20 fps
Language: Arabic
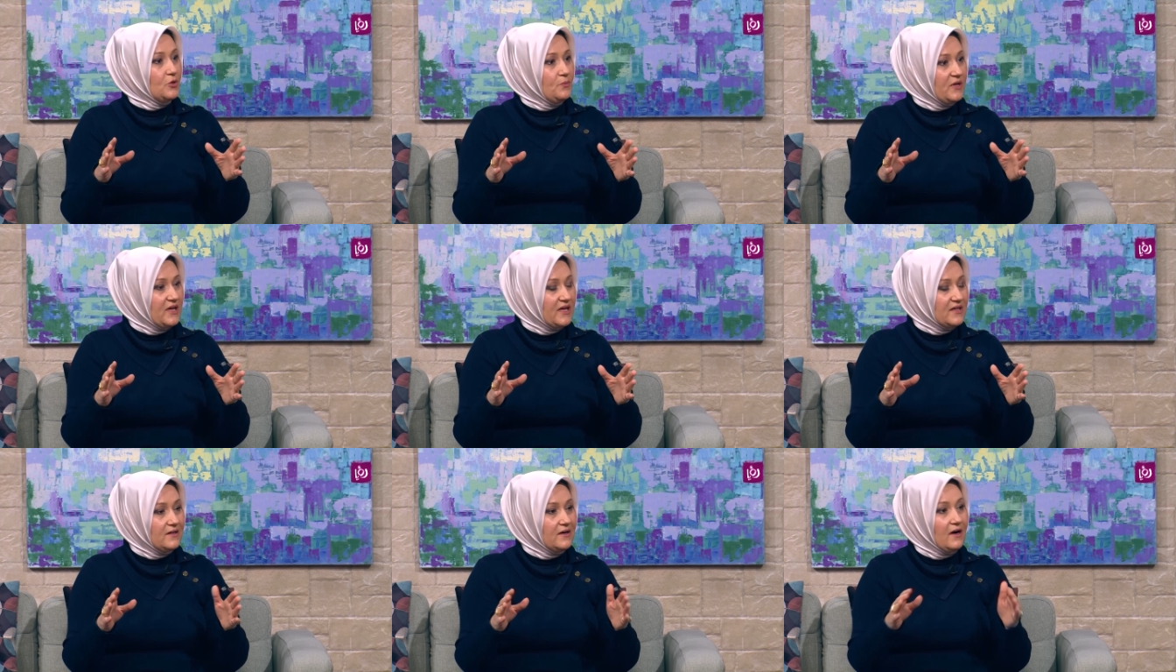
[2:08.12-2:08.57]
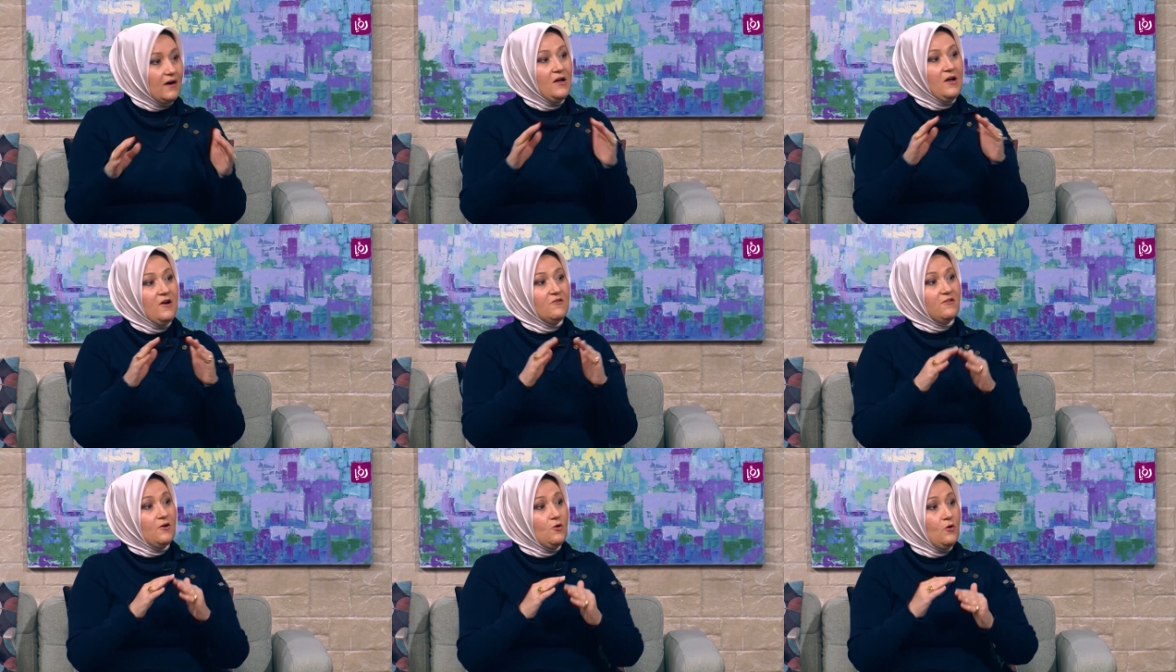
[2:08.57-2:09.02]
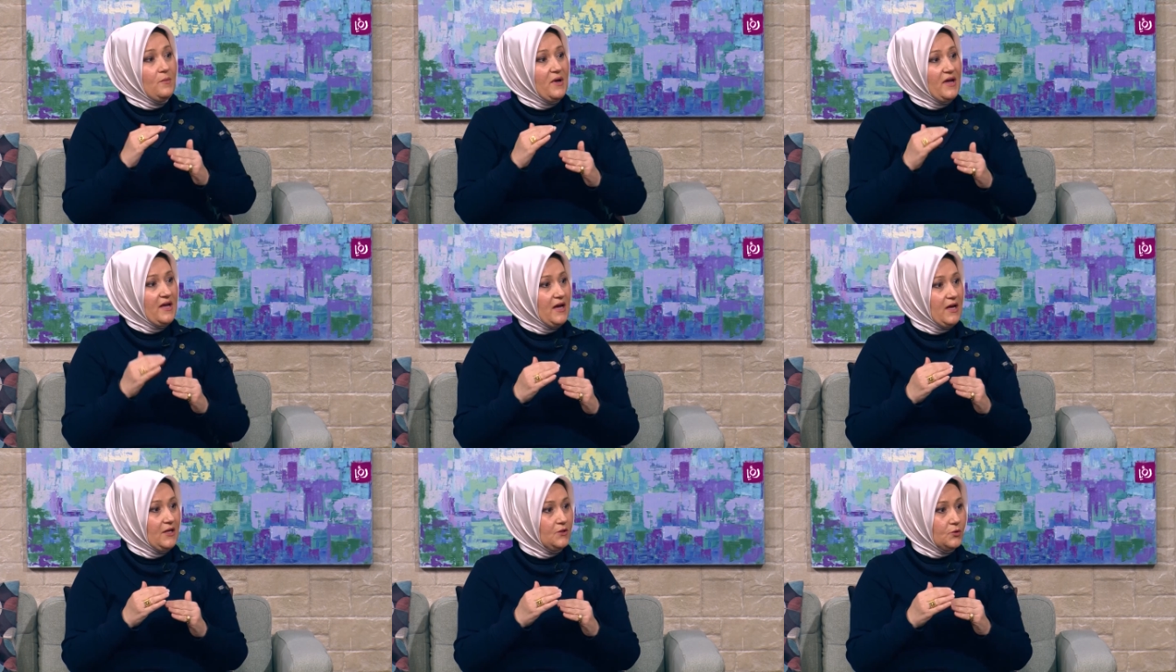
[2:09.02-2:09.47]
بكثرة فهو ما
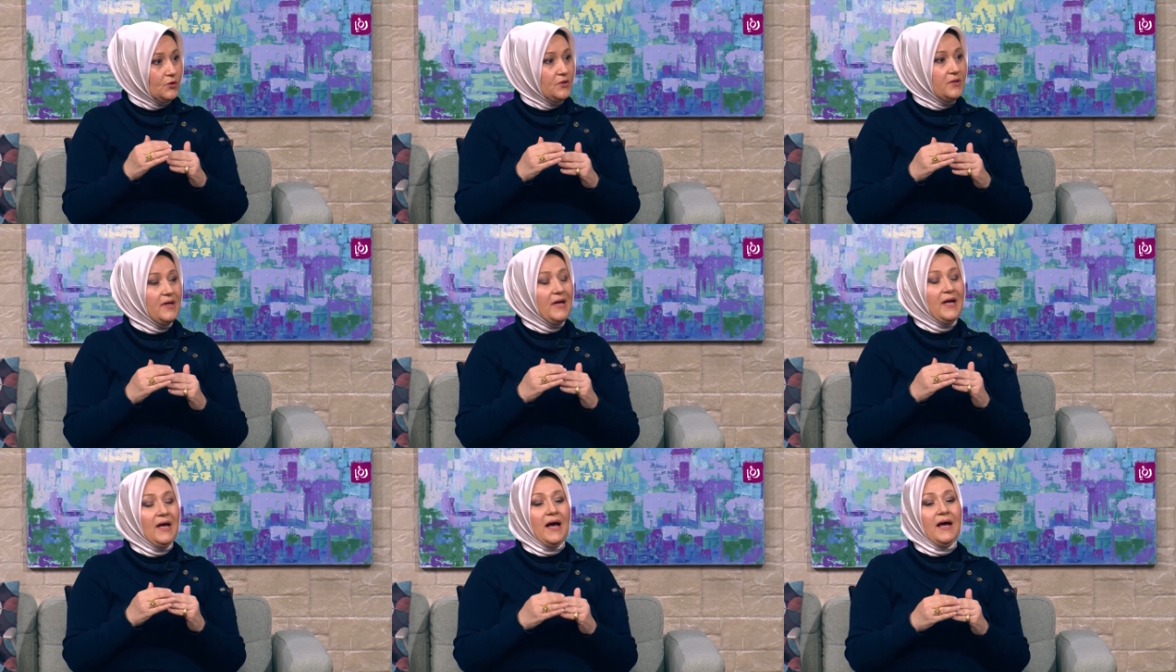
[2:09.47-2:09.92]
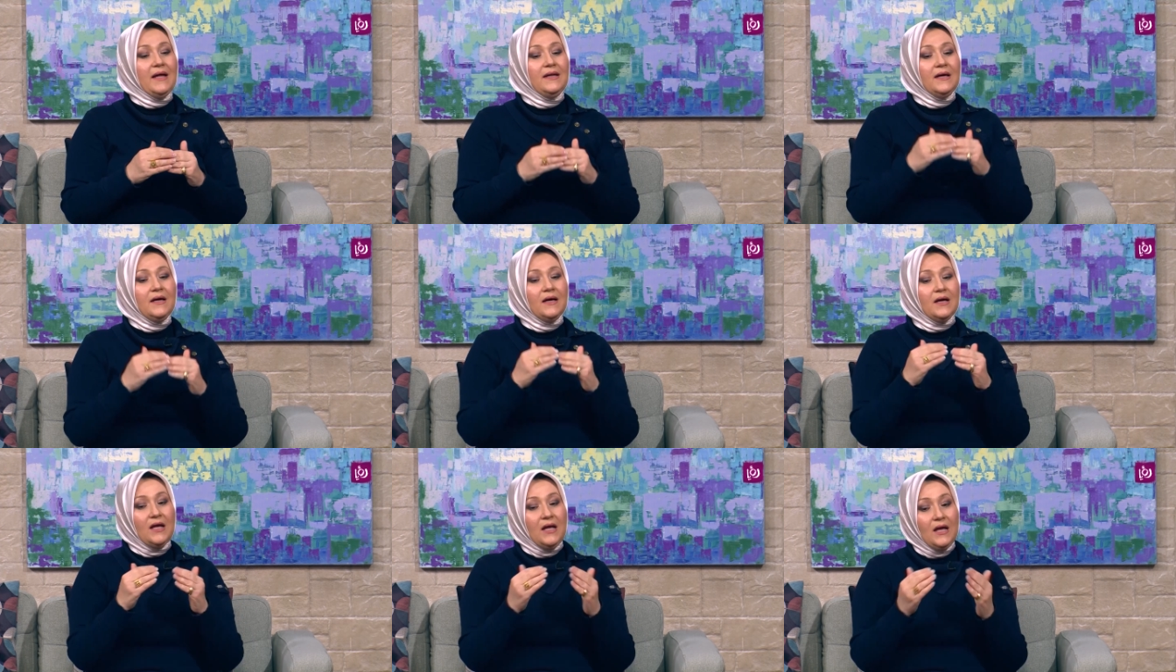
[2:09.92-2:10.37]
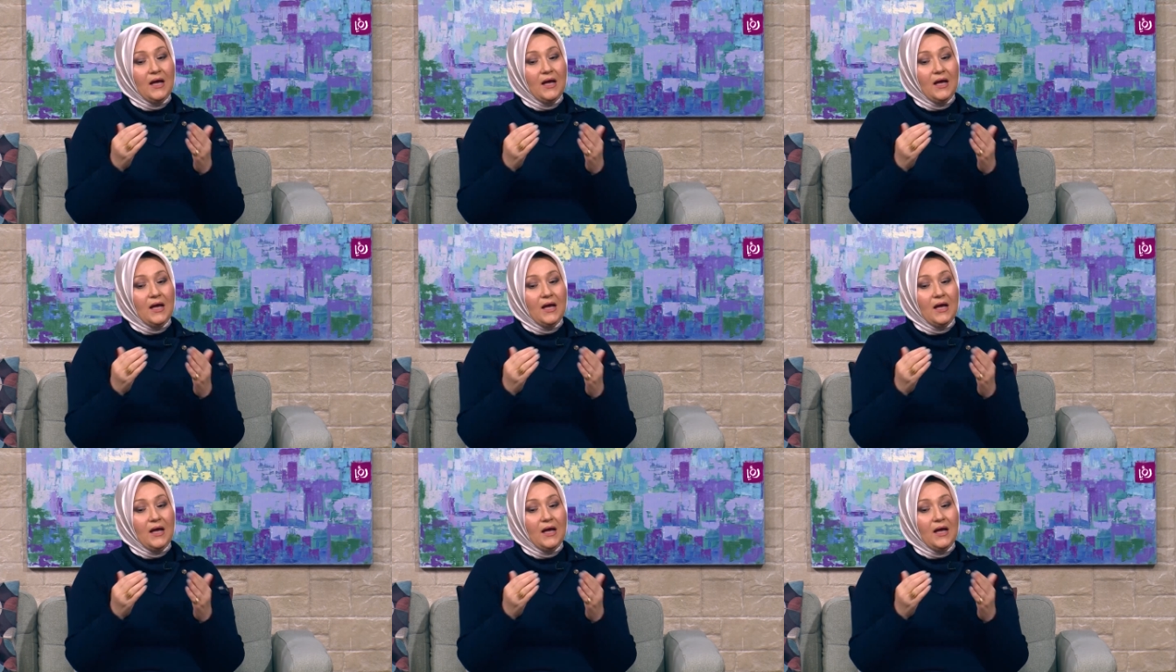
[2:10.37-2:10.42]
يحدث أنا